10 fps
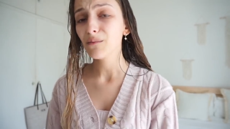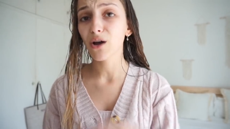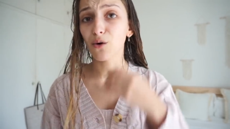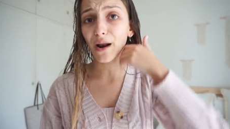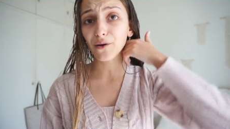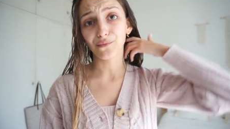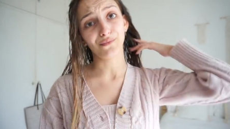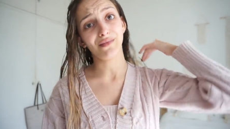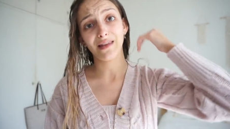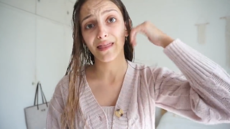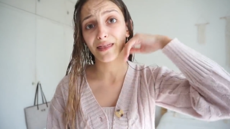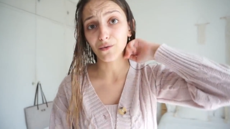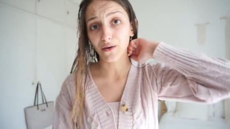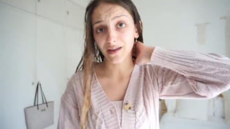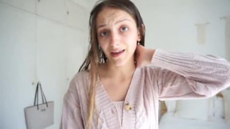Me cobraron
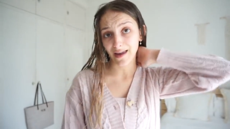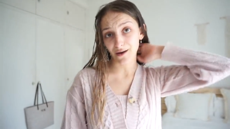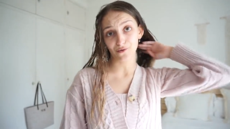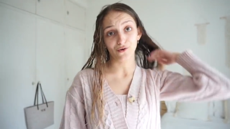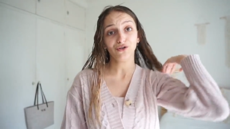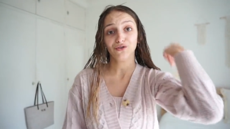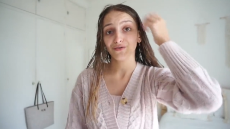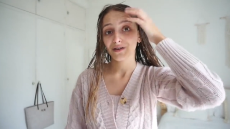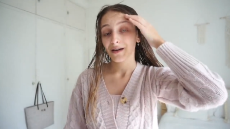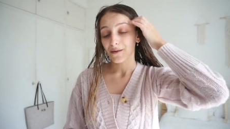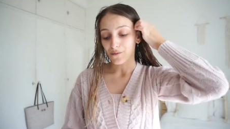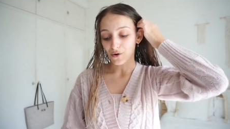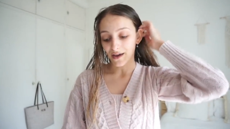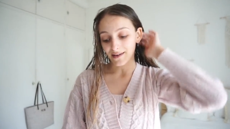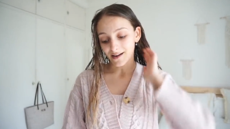19 euros
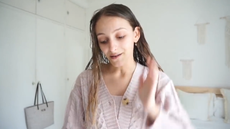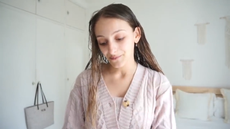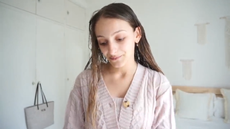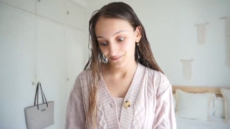por ella